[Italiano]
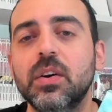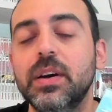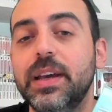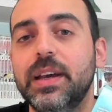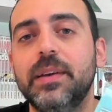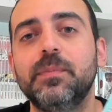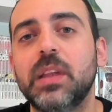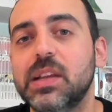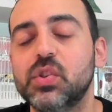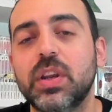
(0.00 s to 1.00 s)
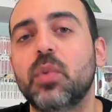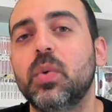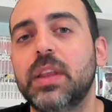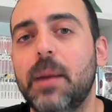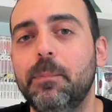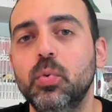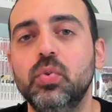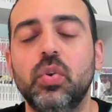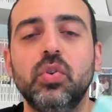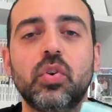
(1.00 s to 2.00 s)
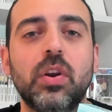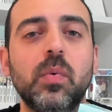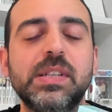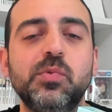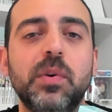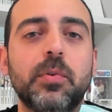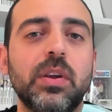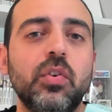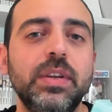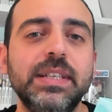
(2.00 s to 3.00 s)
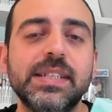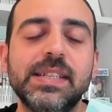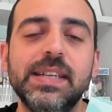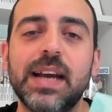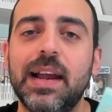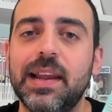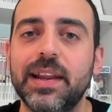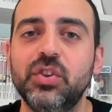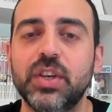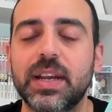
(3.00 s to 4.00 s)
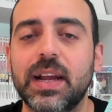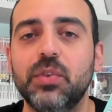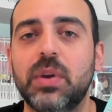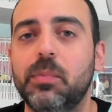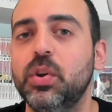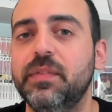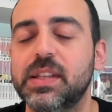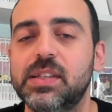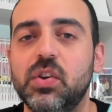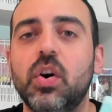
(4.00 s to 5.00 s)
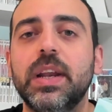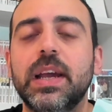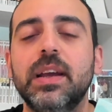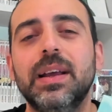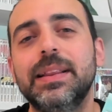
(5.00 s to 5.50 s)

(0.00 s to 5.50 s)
Ehm, la storia ruota appunto intorno a questi due protagonisti alla ricerca di una motivazione